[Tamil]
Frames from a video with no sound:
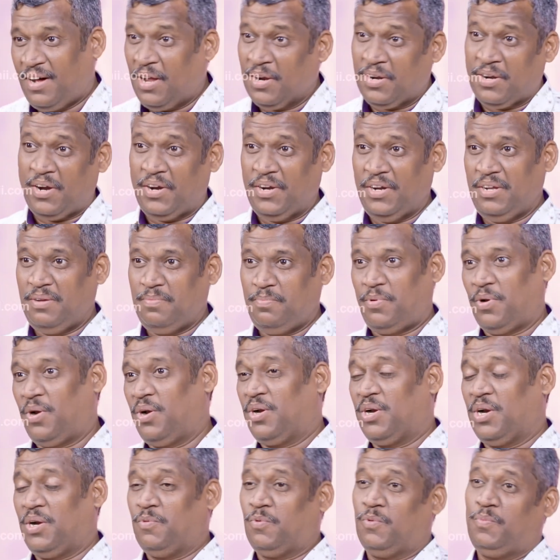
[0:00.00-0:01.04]
ஆர்கானிக்
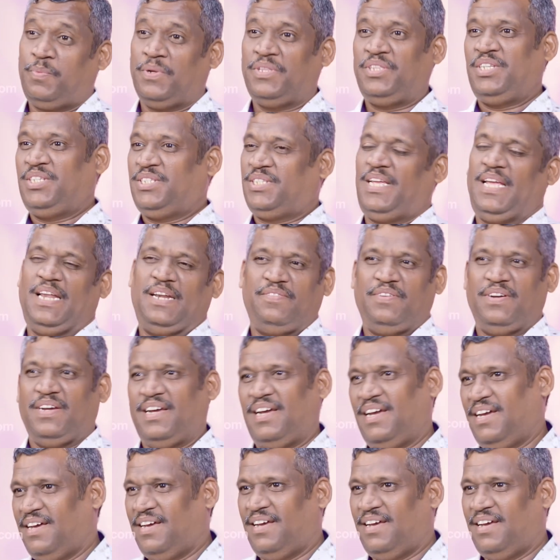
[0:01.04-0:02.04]
பொருட்கள் உற்பத்தி செய்கிறவங்க